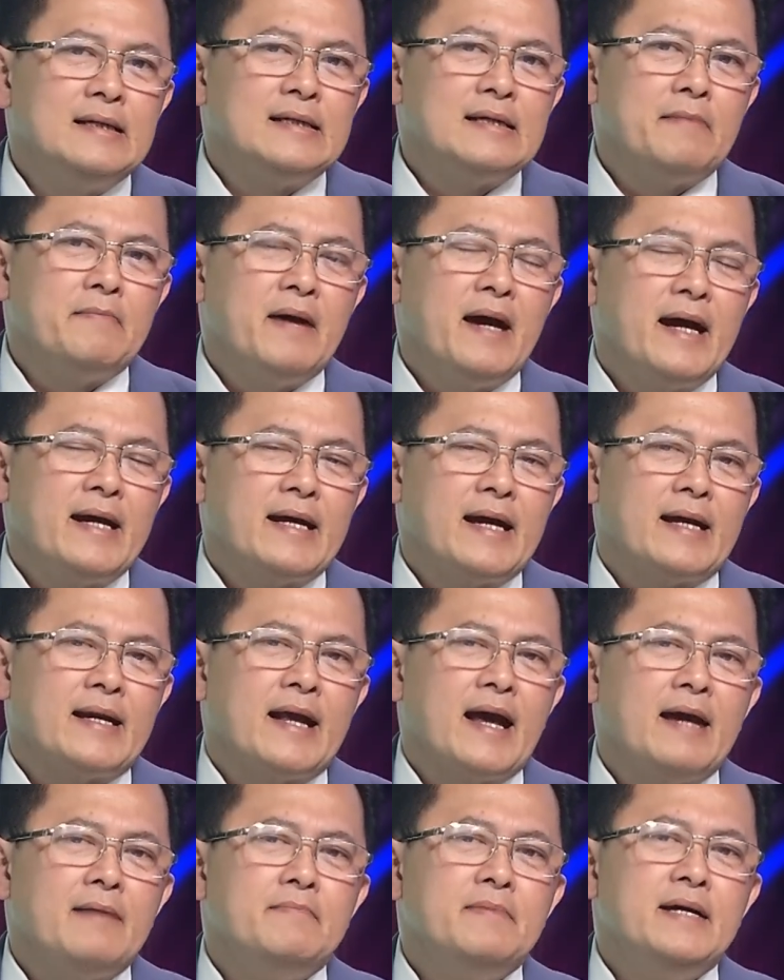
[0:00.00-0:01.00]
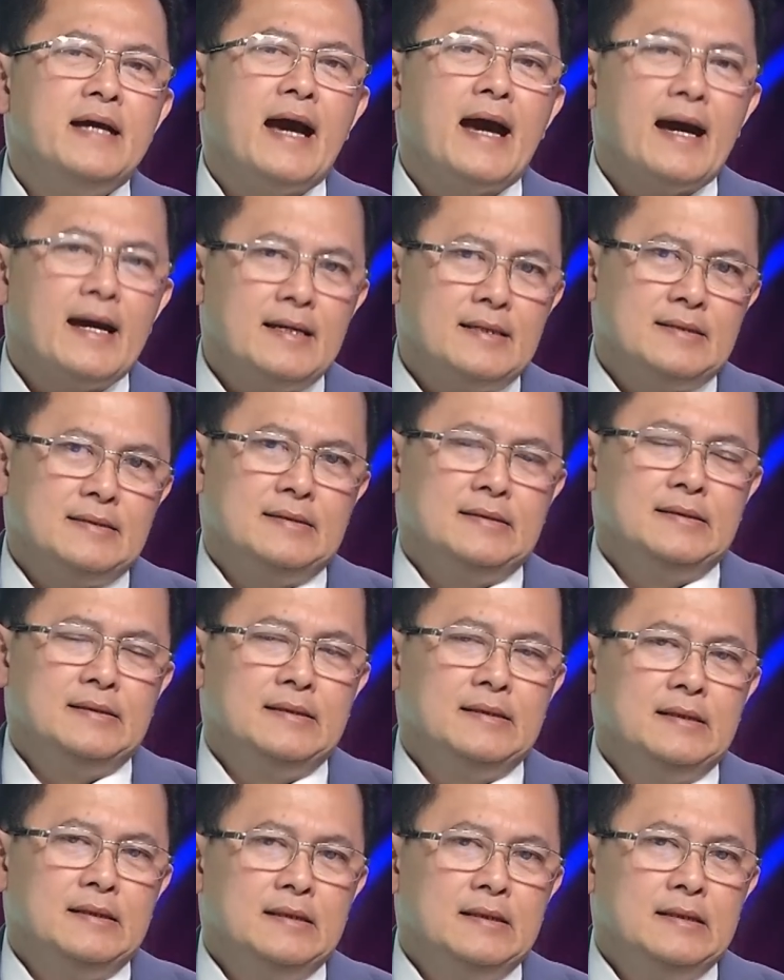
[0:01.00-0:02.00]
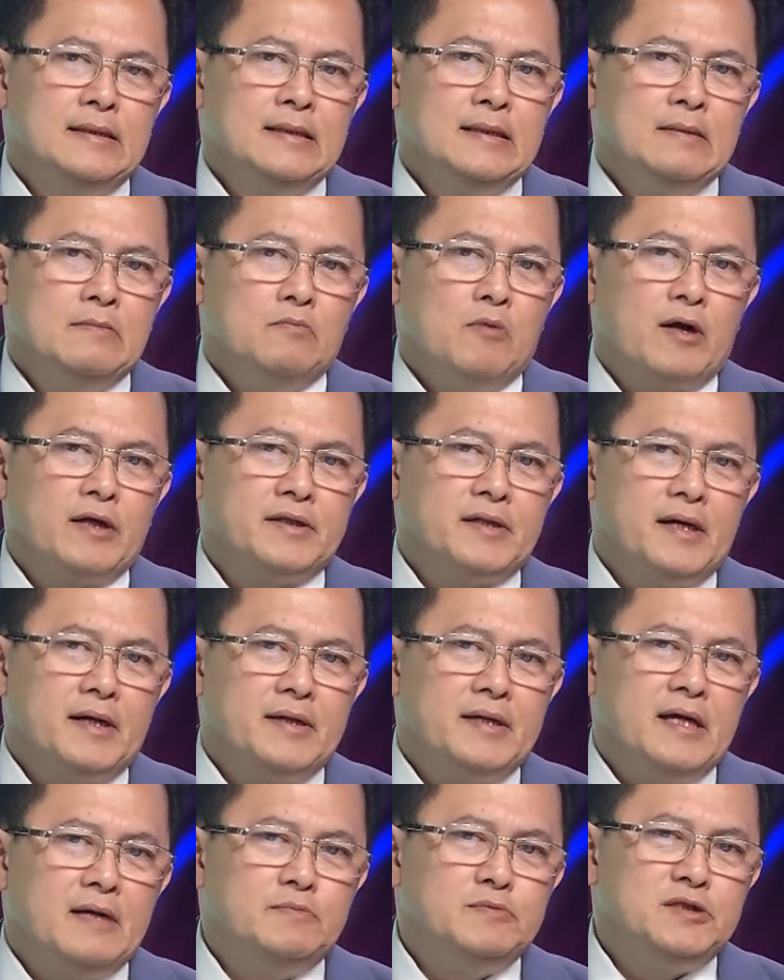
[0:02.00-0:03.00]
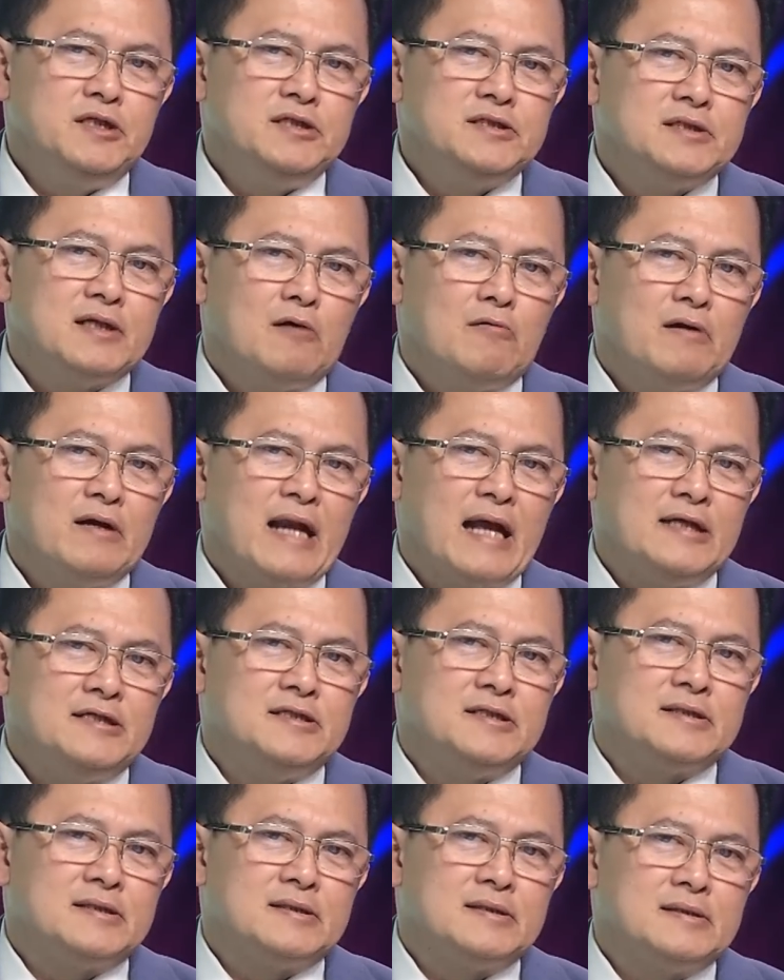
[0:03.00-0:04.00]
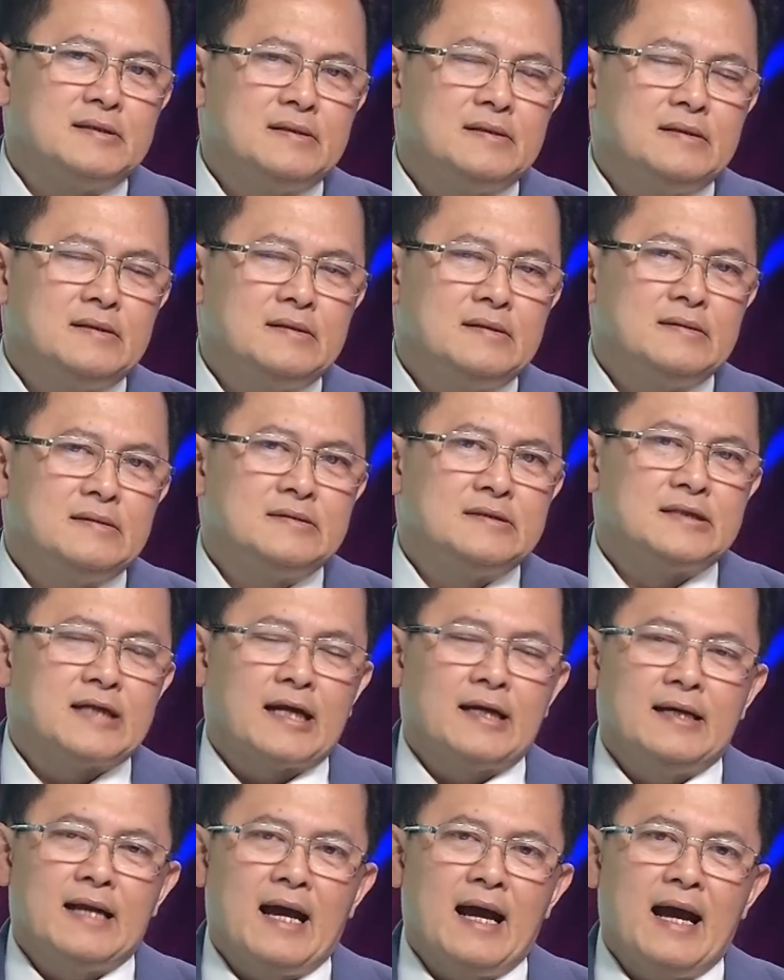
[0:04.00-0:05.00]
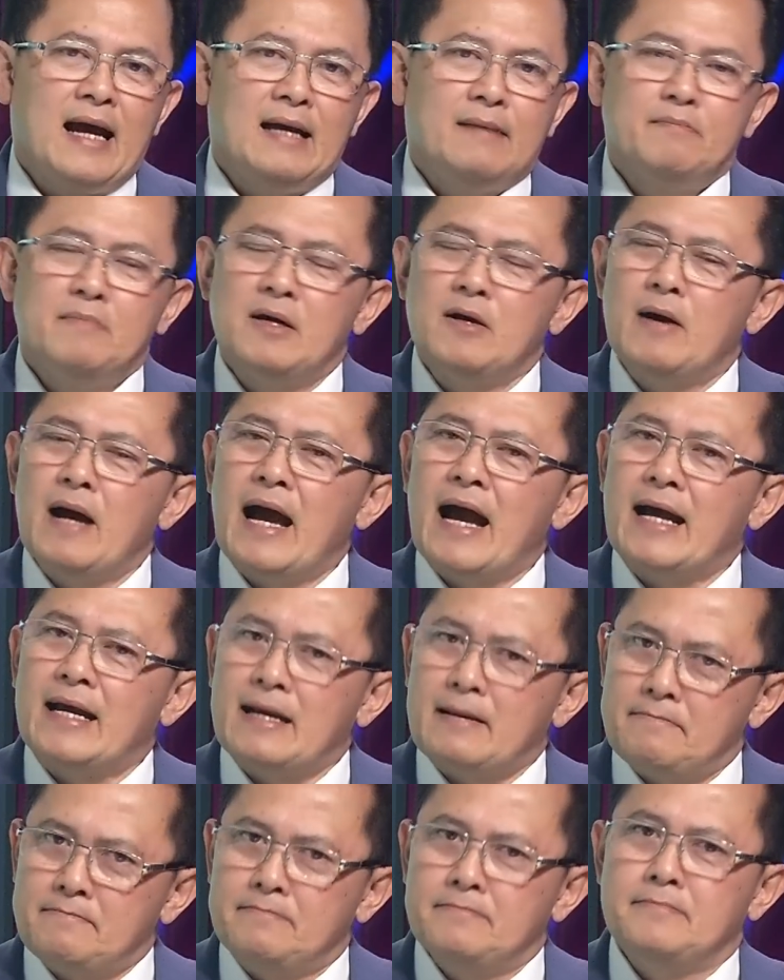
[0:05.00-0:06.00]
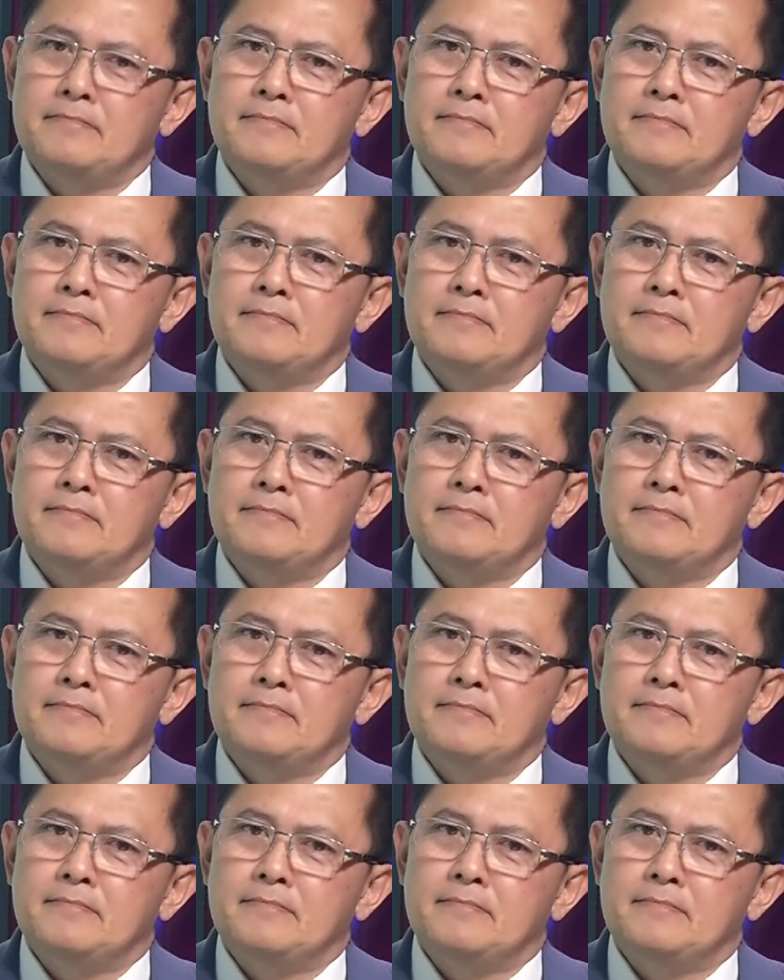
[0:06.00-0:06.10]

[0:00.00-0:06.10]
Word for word: năm 2022 một cái thời điểm chỉ sau cái đại dịch xảy ra mới có 2 năm.